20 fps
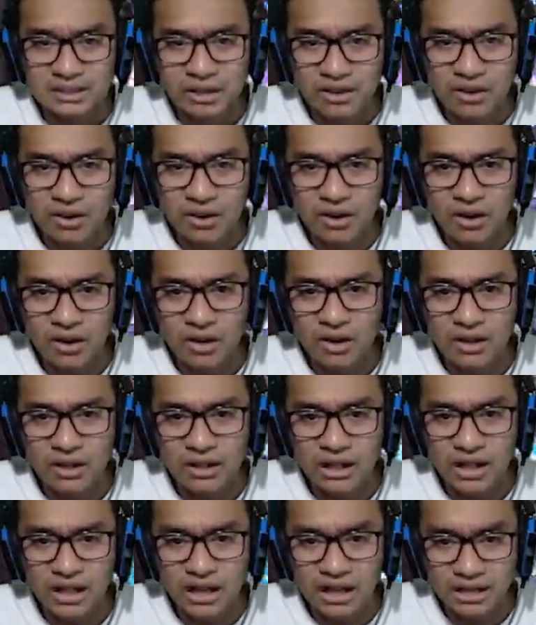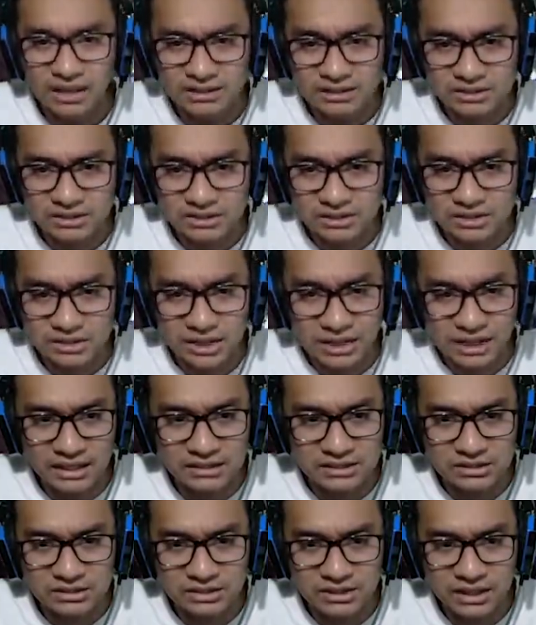Oh, nice tuh,
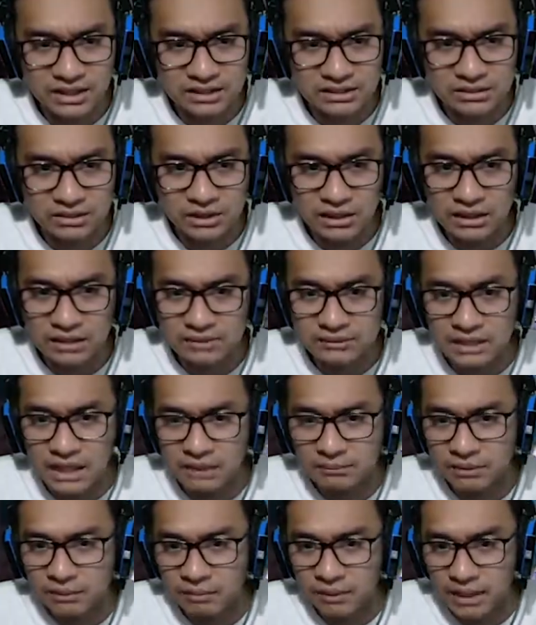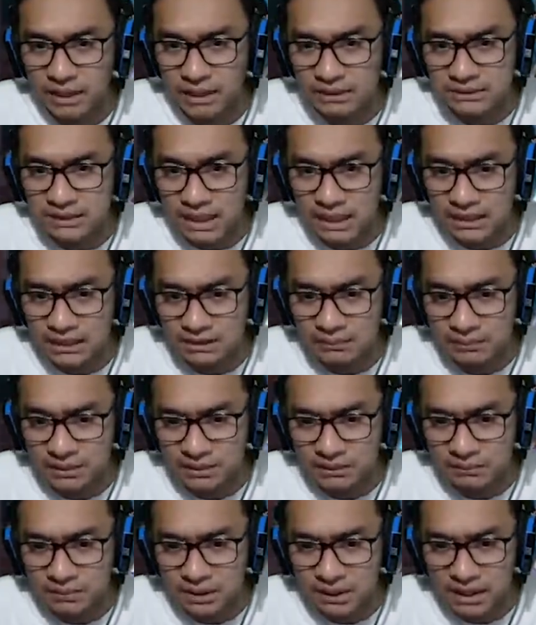nice tuh, nice tuh. Ini sangat berbahaya sekali,
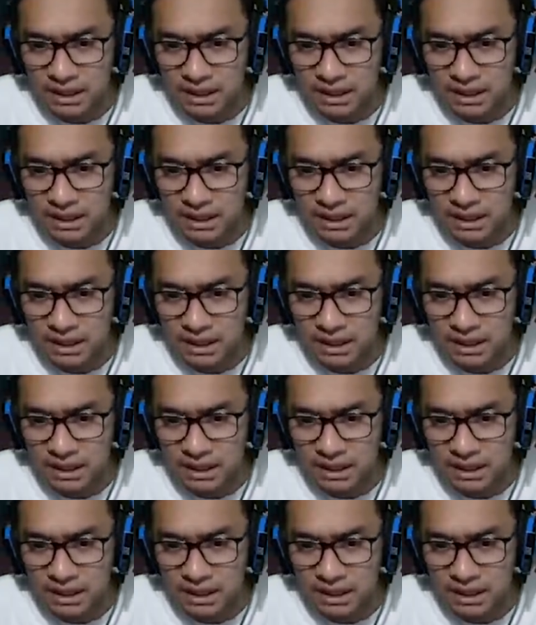teman-teman,